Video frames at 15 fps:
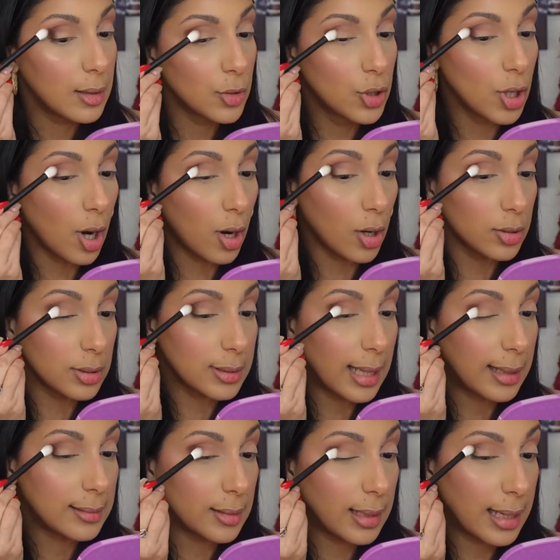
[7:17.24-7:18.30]
yo con
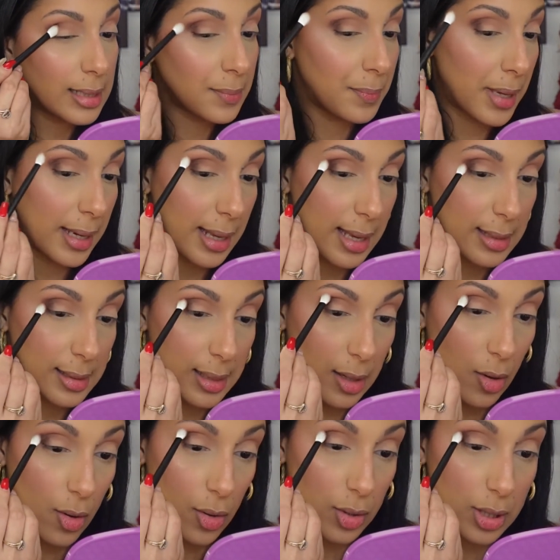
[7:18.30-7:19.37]
tanta experiencia
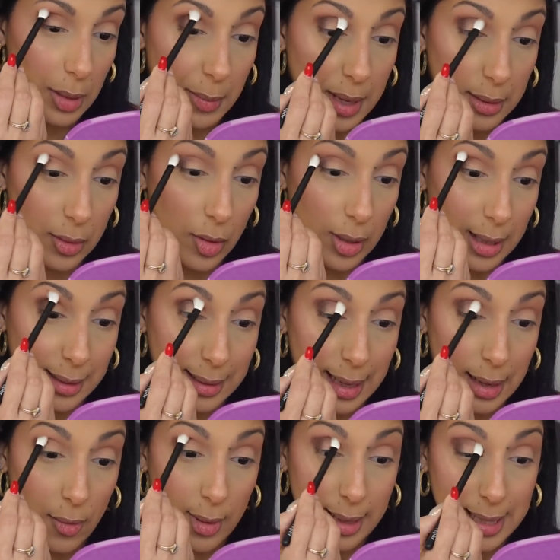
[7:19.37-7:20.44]
y conocimiento que
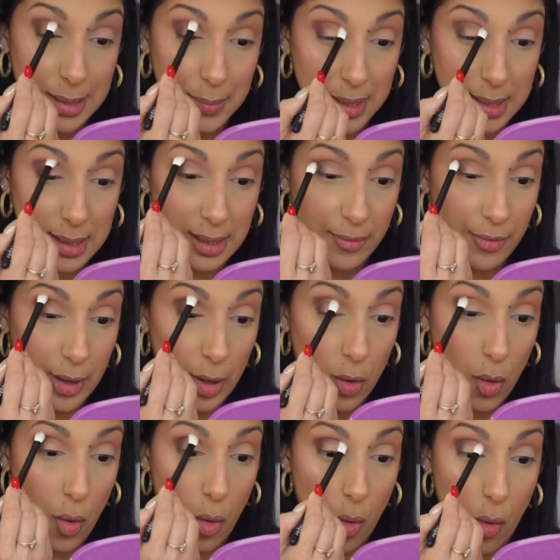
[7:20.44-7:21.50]
tengo en
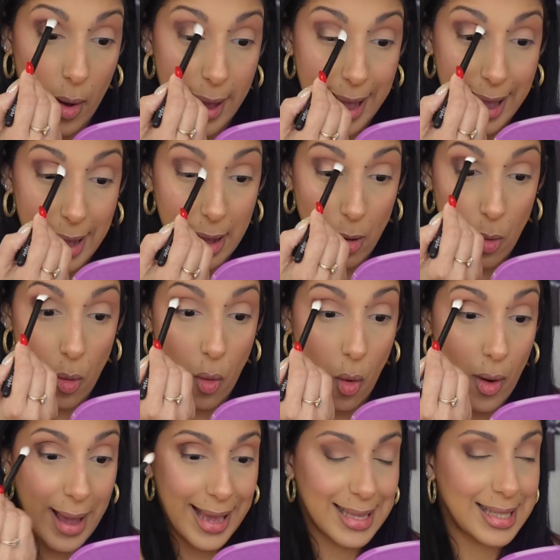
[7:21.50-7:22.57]
específico
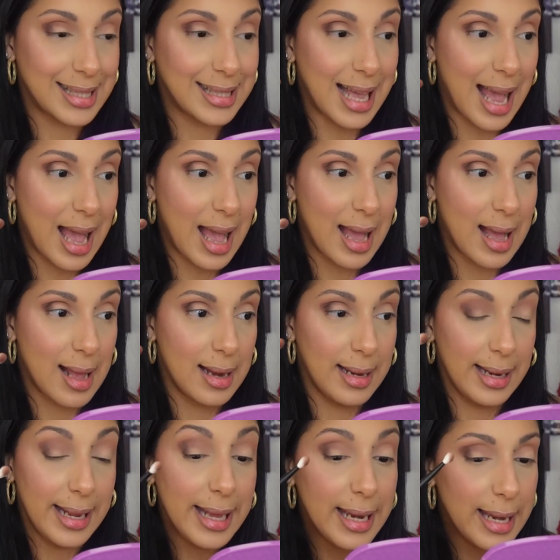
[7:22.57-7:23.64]
con esta
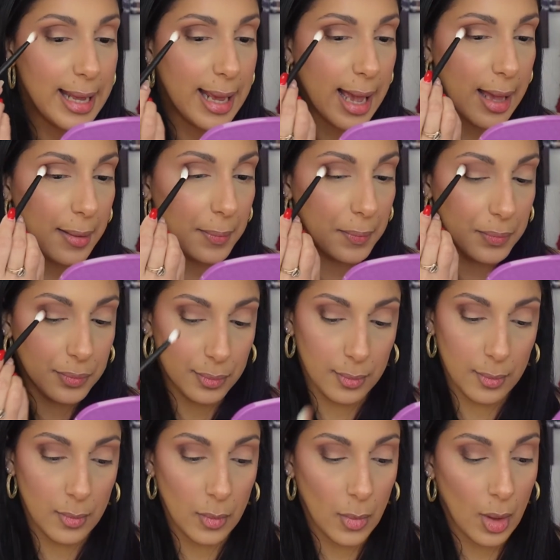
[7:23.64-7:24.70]
línea,
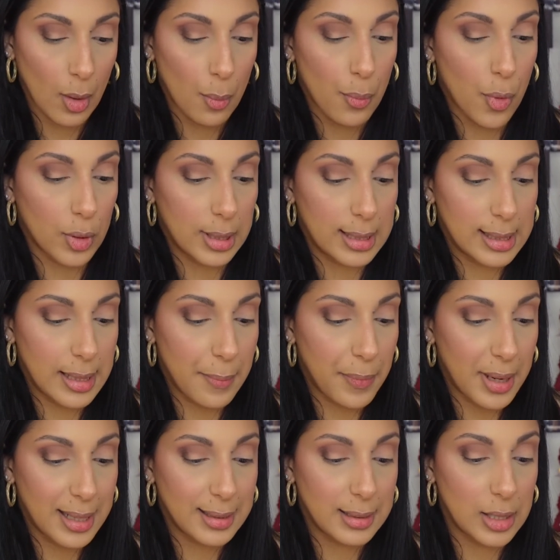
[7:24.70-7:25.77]
porque
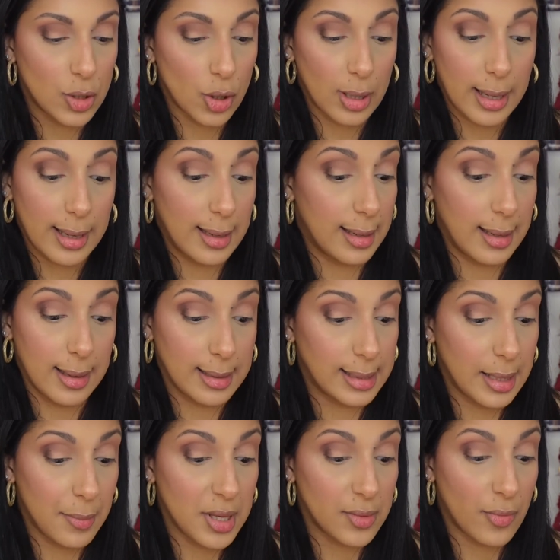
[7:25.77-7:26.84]
siempre les he dicho que es
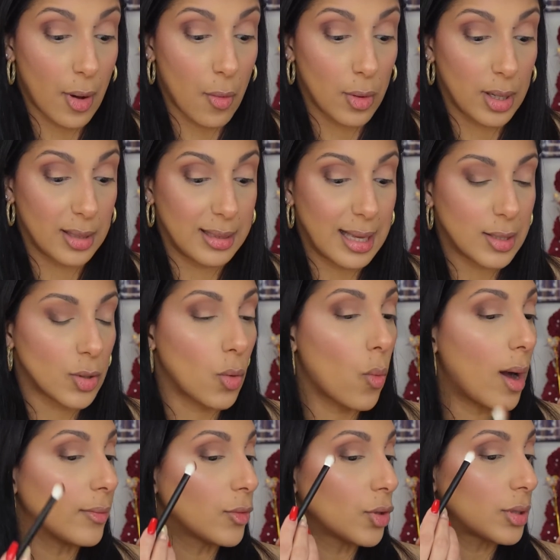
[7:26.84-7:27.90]
de mis favoritas
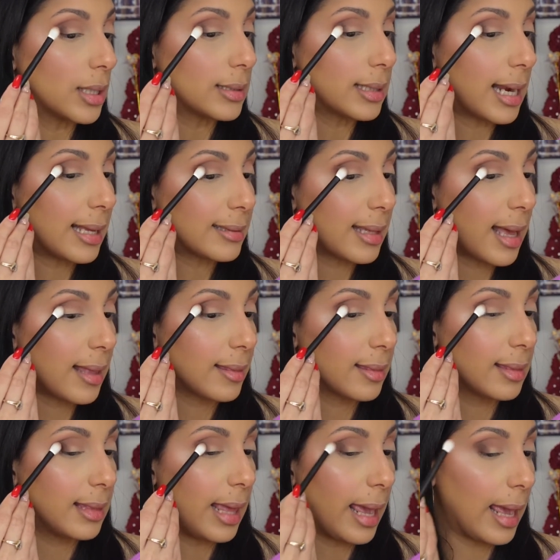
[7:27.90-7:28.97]
cuando se trata
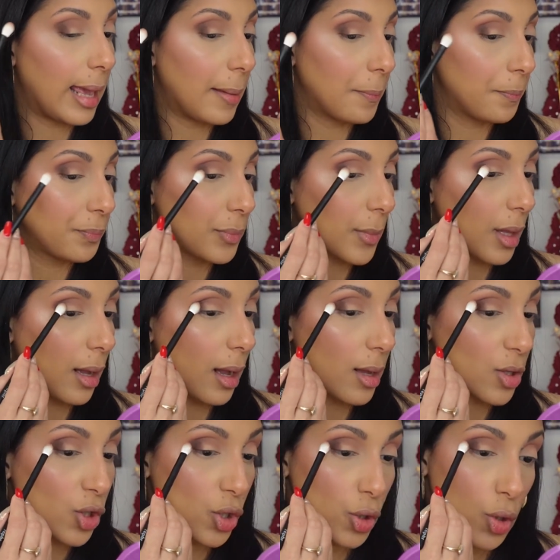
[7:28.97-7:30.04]
de
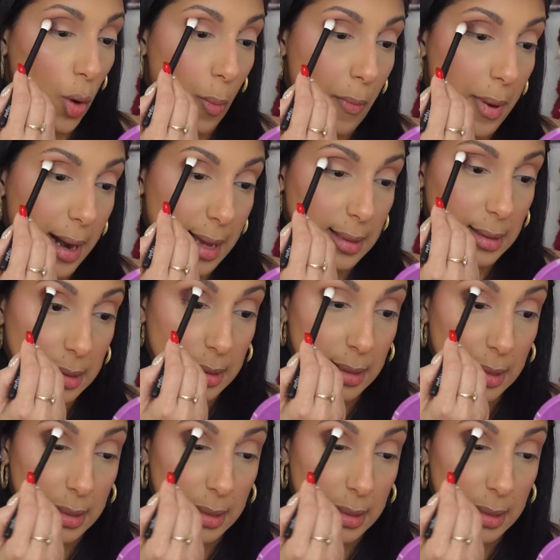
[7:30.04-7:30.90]
sombras,